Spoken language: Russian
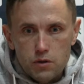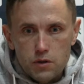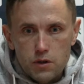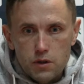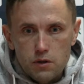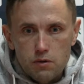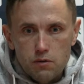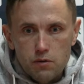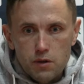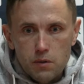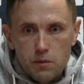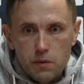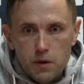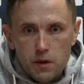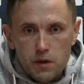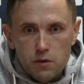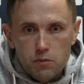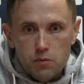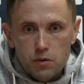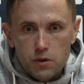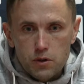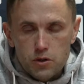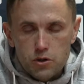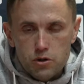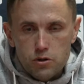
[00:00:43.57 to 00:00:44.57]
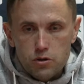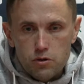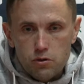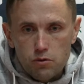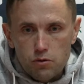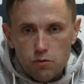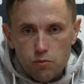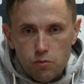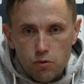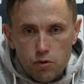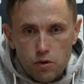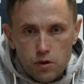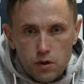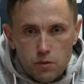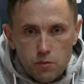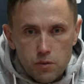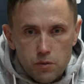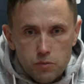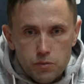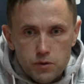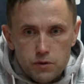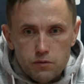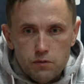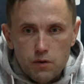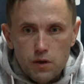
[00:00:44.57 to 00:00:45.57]
из-за этого нам, наверное, было тяжело, поле нам
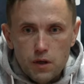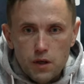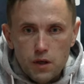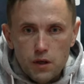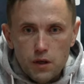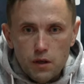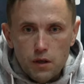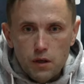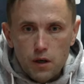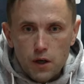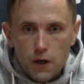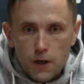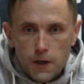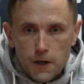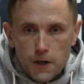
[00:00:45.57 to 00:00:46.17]
не позволяло